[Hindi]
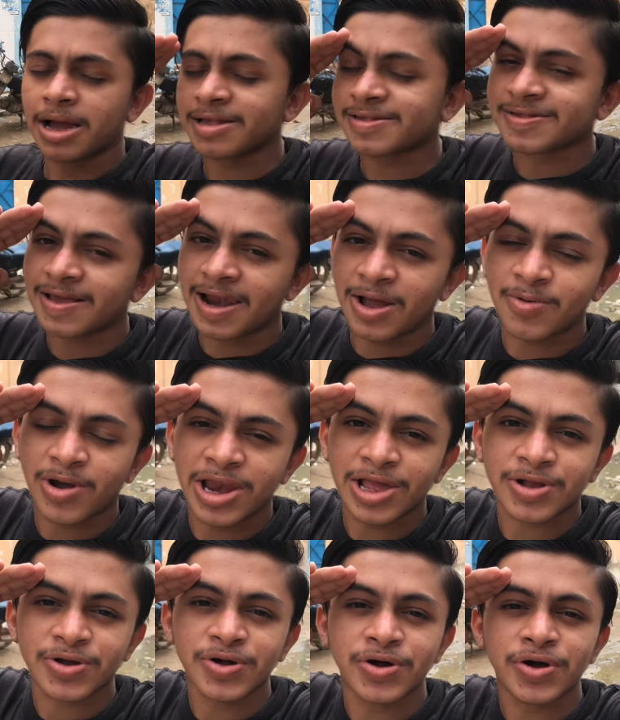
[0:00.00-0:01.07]
अस्सलाम
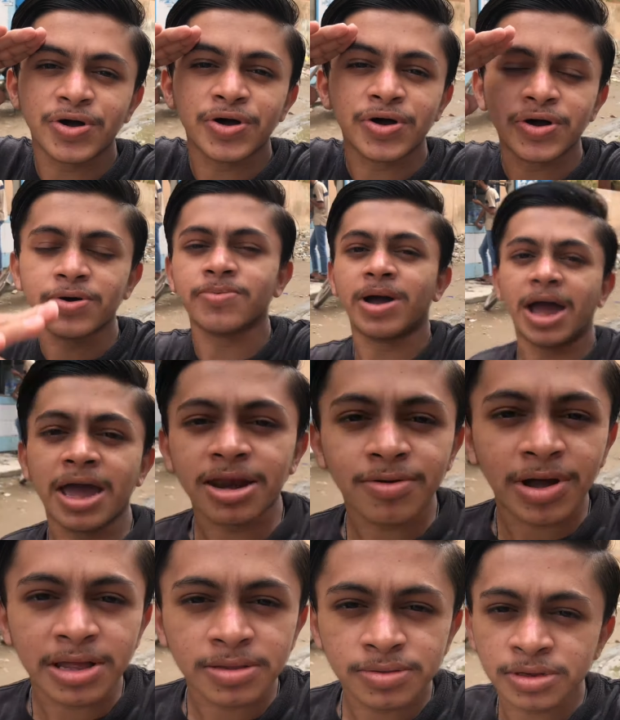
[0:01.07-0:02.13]
वालेकुम हाय
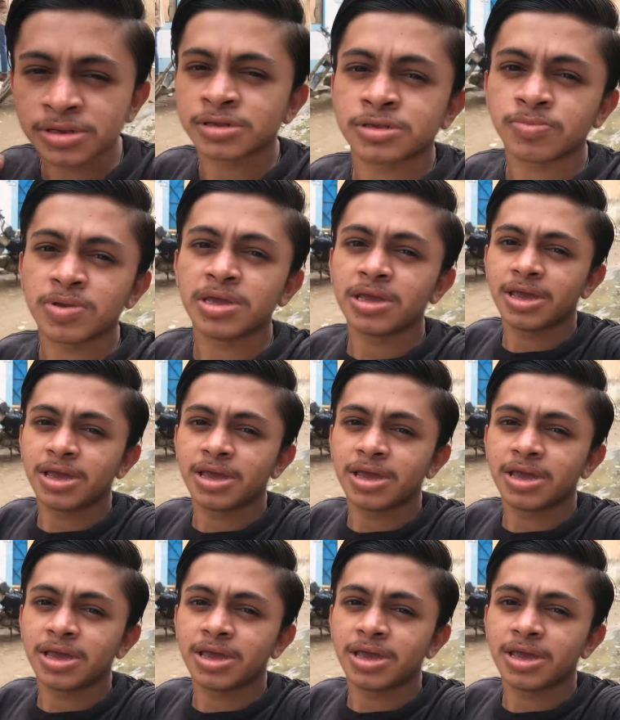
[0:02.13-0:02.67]
एवरीवन दिस इज मी